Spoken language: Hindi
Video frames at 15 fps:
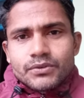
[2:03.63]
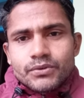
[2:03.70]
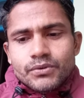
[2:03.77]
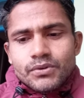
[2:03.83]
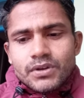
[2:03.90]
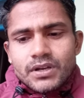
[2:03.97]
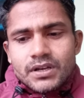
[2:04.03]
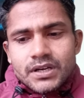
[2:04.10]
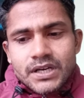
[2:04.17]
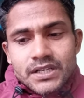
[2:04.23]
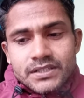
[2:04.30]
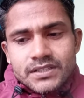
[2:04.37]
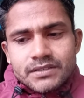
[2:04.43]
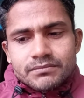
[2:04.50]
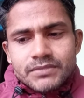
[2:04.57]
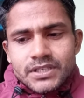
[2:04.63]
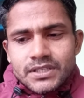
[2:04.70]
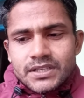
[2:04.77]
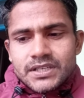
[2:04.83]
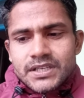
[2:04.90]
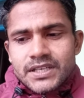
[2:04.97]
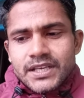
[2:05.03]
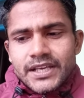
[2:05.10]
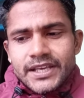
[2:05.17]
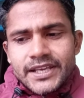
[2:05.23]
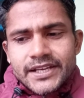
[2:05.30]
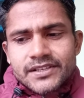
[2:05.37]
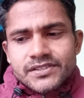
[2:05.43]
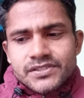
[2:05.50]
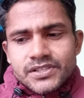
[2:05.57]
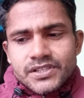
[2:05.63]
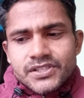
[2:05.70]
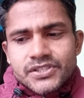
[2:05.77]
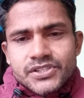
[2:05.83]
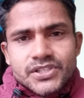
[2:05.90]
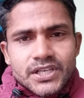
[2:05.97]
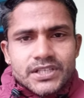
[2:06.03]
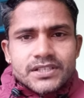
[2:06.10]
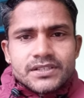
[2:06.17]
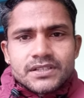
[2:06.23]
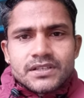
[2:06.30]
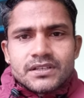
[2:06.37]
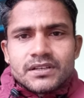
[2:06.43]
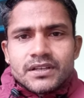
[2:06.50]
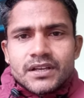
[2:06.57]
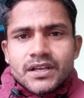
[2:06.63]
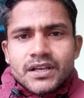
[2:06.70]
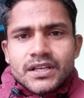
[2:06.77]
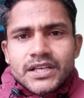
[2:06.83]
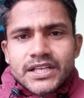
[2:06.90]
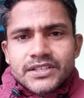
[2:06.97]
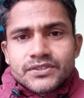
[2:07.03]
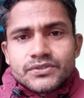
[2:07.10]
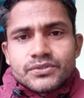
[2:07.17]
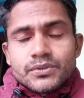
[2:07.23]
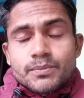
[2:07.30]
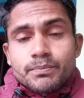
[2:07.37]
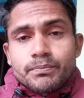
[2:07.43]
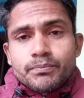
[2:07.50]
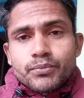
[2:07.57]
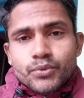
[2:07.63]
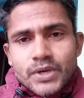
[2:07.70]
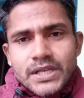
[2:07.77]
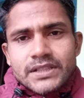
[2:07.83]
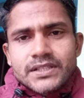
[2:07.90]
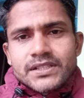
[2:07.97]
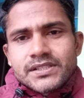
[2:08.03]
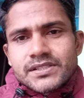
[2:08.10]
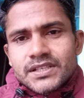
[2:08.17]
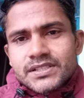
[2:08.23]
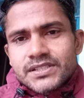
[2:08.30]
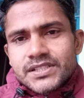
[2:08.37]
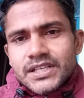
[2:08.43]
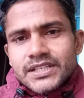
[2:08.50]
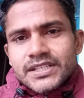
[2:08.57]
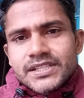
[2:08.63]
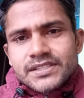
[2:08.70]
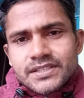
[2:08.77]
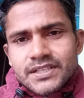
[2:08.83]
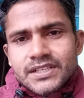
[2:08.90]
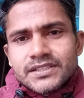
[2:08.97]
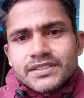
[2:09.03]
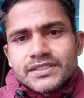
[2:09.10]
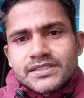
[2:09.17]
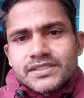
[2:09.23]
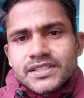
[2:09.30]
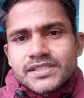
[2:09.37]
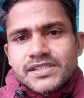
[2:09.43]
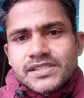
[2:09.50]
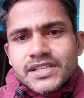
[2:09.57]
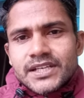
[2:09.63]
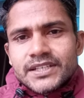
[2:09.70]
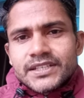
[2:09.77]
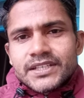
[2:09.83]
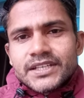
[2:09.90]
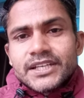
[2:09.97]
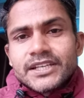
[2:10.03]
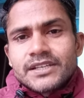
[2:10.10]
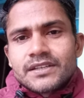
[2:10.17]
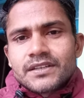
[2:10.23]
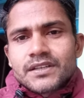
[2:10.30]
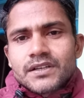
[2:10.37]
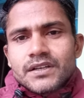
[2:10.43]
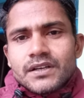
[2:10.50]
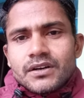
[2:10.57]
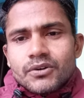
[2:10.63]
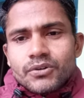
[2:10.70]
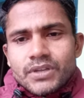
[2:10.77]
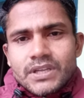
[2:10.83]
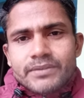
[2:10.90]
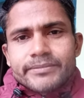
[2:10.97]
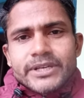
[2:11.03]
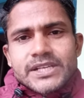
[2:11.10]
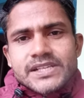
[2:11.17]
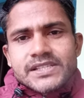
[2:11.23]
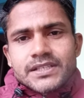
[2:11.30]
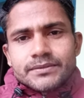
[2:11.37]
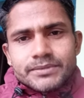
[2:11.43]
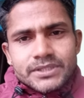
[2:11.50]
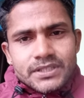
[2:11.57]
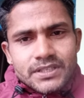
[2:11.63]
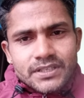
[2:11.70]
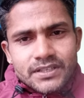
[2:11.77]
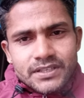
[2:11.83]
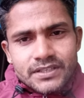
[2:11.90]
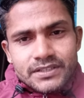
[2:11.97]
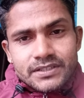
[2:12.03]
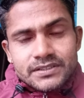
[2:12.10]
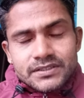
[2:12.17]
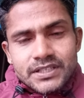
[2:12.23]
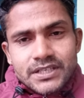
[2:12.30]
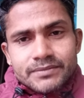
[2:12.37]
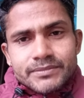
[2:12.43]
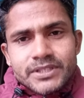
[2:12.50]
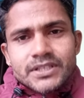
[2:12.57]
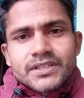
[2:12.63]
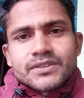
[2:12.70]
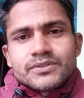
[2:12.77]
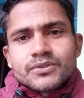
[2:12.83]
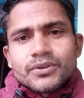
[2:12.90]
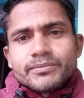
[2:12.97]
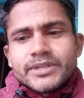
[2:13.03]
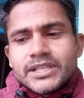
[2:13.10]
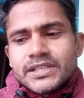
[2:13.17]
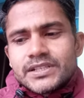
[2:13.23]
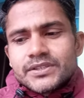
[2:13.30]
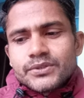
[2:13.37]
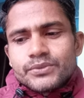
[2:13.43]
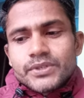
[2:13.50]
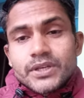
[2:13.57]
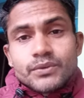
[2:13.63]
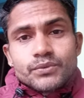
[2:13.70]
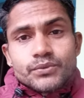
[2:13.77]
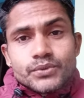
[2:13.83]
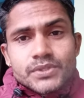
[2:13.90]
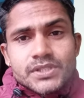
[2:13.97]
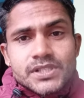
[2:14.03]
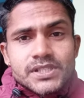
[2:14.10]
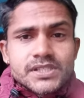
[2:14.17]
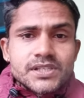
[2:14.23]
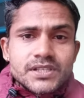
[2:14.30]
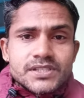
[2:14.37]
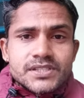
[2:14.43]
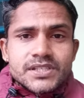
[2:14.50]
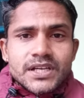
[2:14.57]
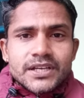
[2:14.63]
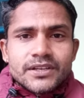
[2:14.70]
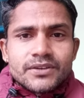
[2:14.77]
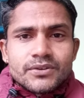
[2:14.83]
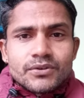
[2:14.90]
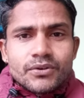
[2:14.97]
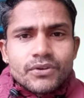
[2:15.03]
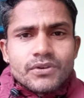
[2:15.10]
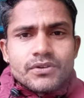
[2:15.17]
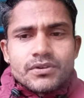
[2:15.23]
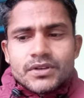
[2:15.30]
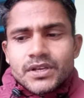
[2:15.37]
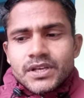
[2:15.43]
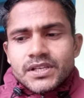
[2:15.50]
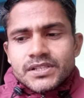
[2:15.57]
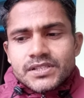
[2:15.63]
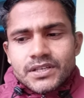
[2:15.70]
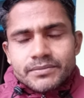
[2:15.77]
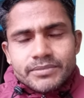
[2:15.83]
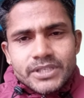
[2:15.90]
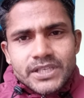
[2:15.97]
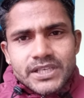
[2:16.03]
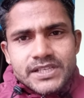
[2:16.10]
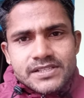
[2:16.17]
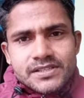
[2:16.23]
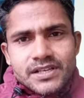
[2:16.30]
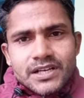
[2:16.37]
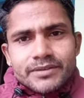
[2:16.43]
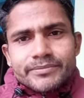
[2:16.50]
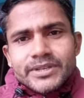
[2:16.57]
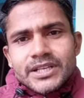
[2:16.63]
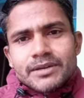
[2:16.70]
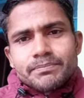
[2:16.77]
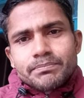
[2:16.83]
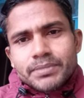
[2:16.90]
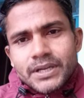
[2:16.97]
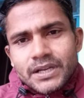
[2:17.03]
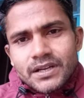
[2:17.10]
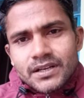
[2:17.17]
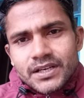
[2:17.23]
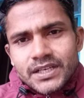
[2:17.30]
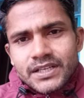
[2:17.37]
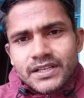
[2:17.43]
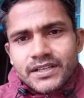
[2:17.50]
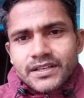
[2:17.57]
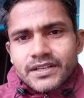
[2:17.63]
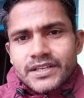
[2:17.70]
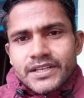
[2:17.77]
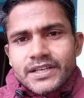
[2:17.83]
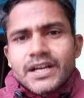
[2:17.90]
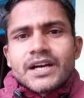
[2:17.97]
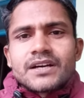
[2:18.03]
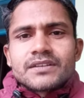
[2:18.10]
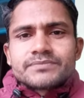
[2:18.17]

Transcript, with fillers: को ख़त्म करके एक सच्चाई यानी जो पुरातन सच्चाई है सनातन सच्चाई है और हमारे सभी धर्म ग्रंथों में लिखी हुई है उसी सच्चाई को सभी के सामने प्रकट करेगा